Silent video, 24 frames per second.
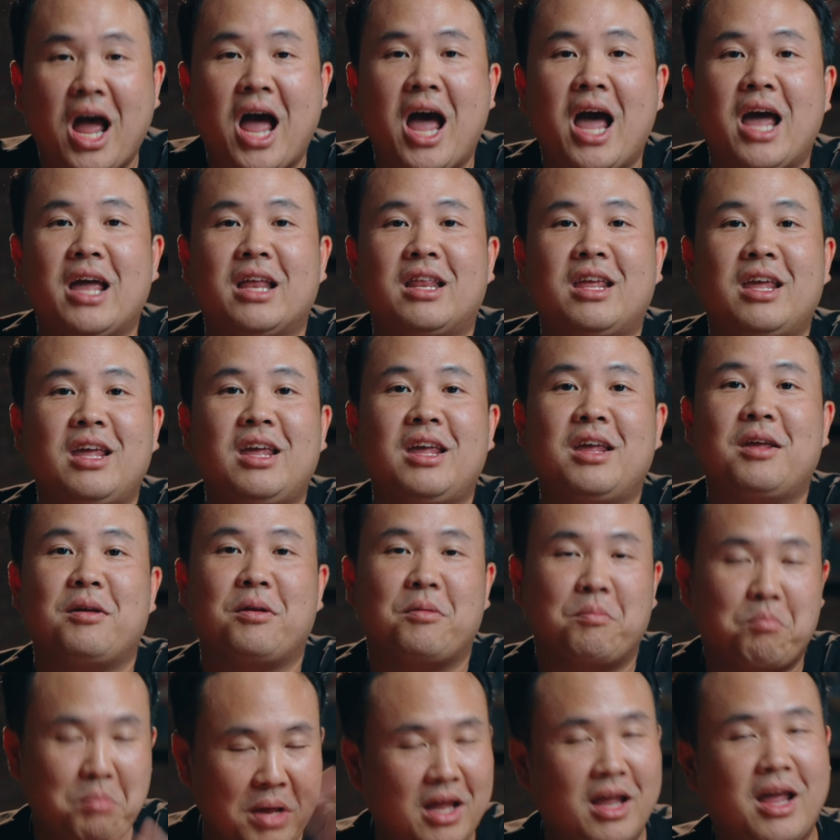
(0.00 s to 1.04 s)
ได้ที่
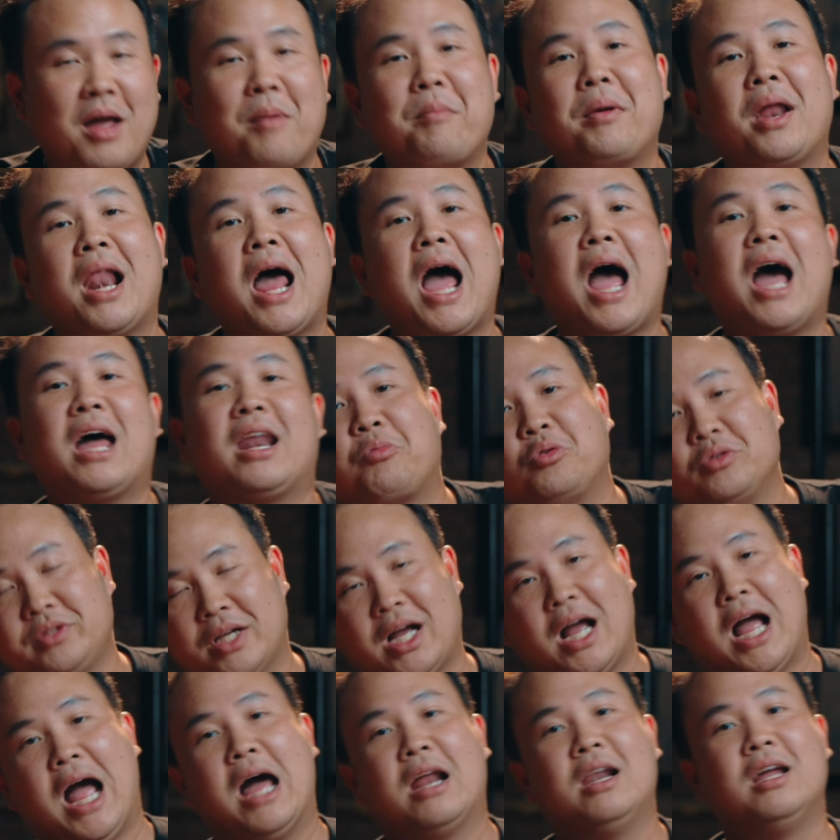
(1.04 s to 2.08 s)
Big Camera ทุกสา
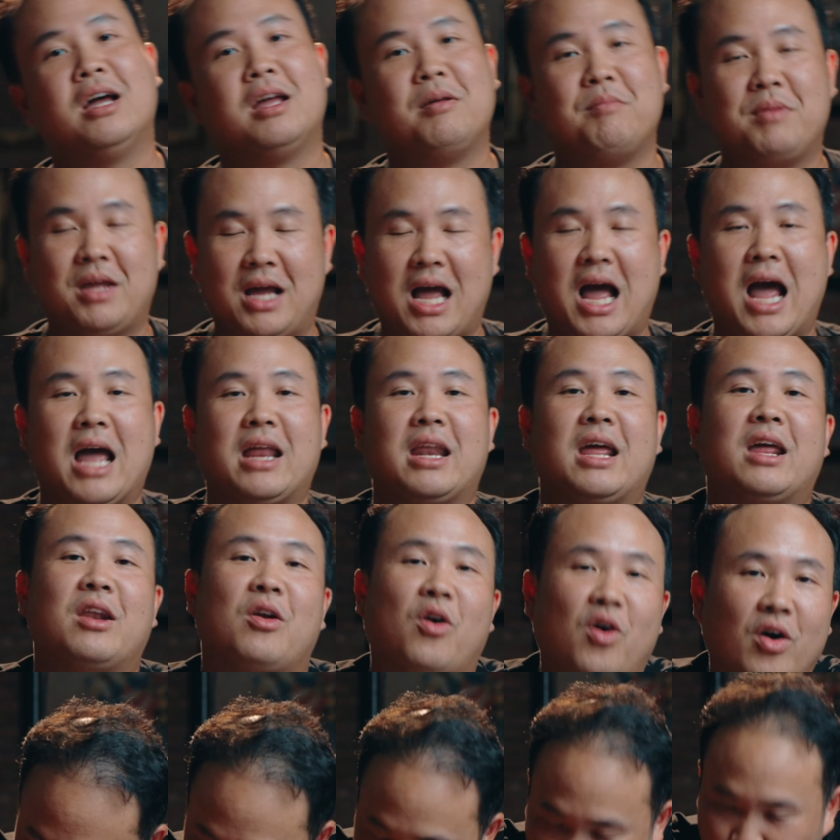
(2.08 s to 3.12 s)
ขาเลยมีขายแน่นอ
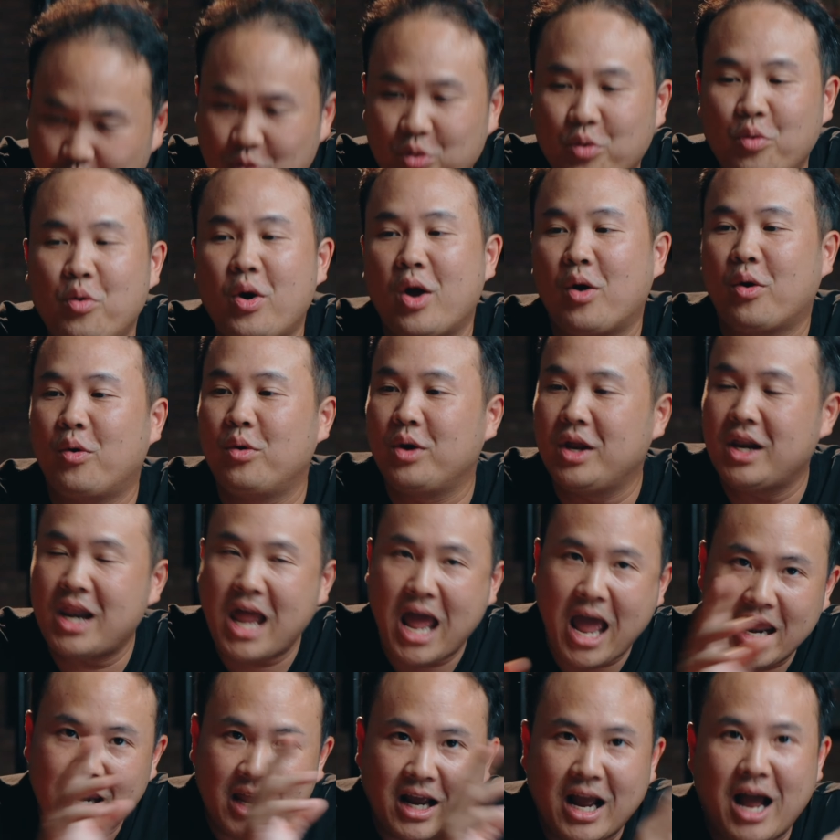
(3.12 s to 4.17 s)
นขอบคุณด้วย Holy
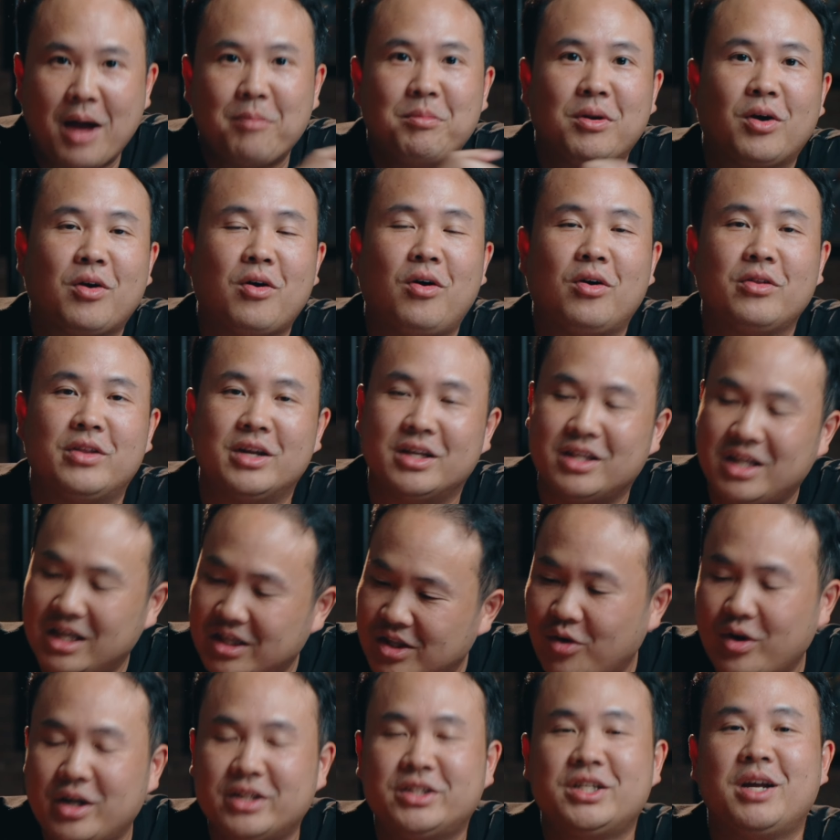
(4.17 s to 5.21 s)
Land นะครับ แล้วก็เดยวดิจิตอ
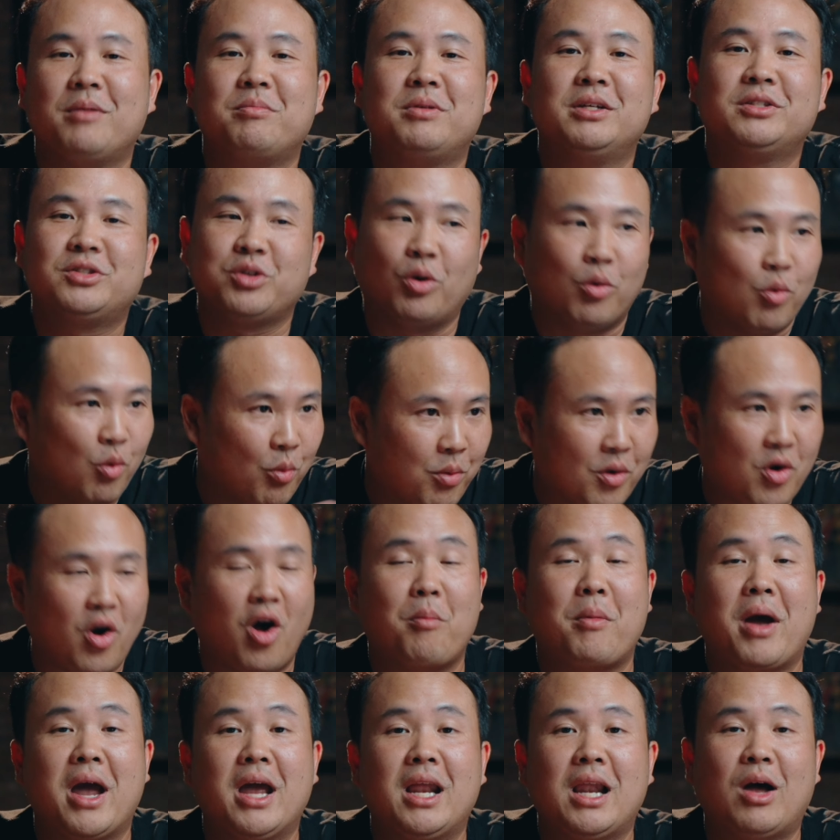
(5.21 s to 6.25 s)
ลเอ็ที่ส่งอุปกรณ์
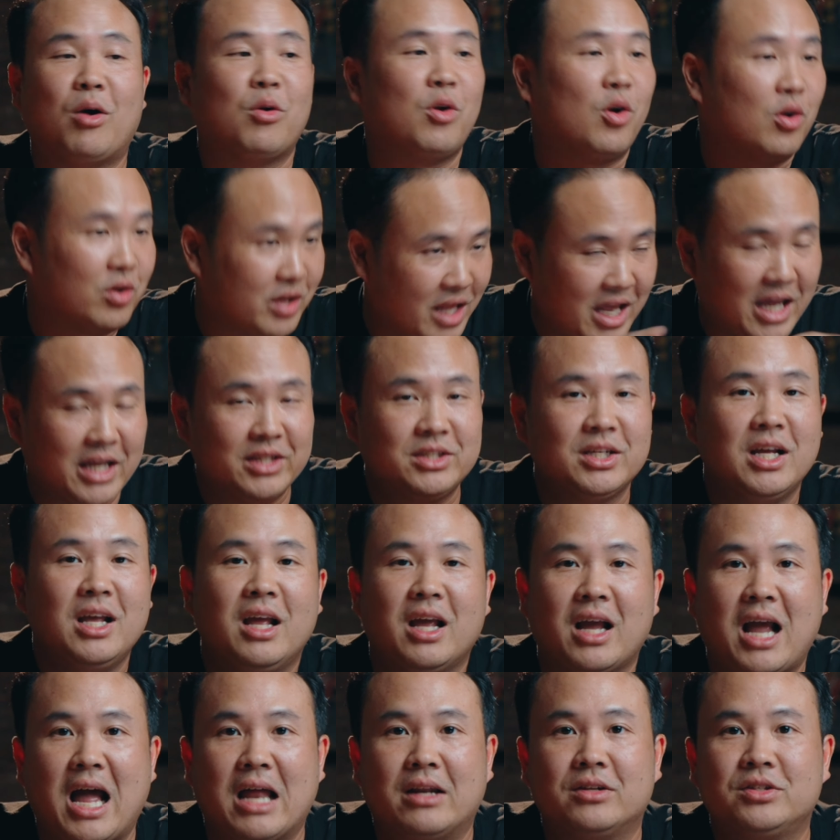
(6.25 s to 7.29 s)
มาให้เราลองเทส
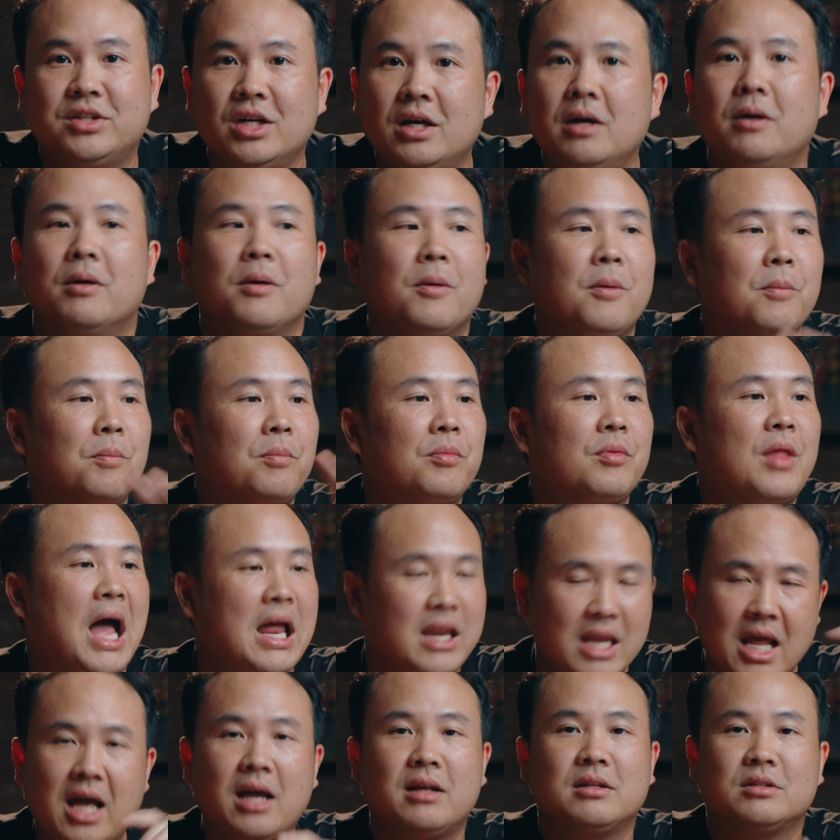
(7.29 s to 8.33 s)
กันซึ่งอัน
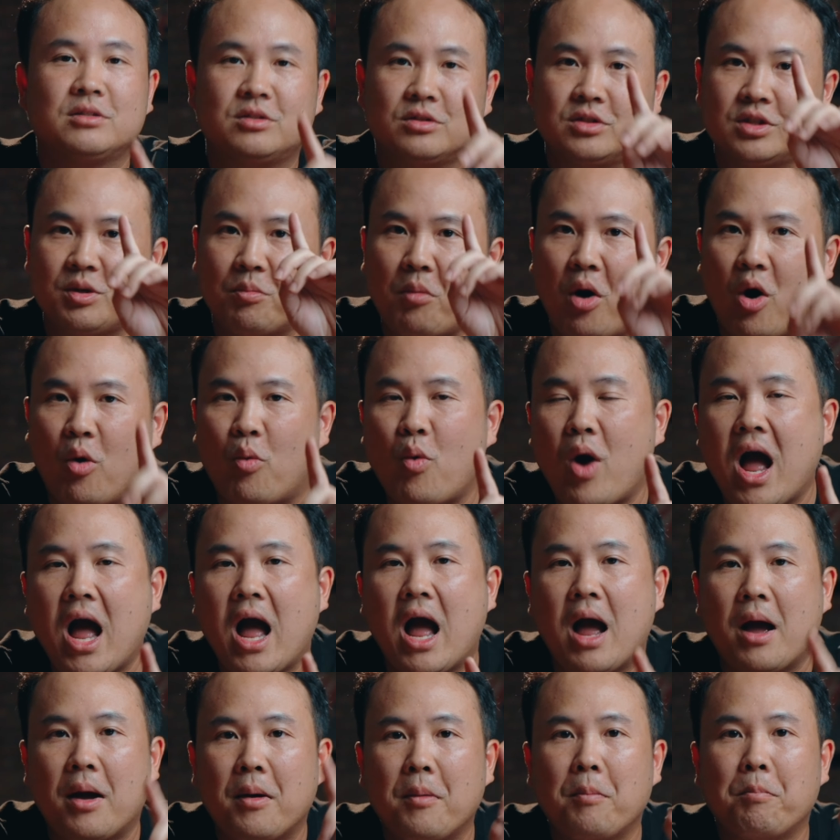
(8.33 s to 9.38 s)
เนี้ยจะบอกว่า
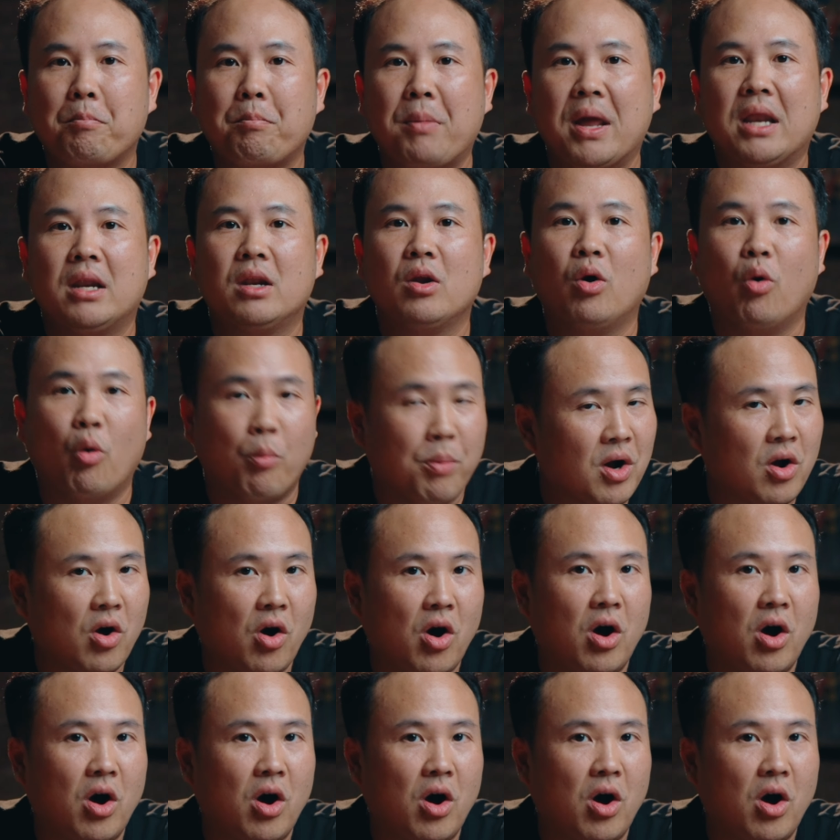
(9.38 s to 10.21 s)
เป็นอุปก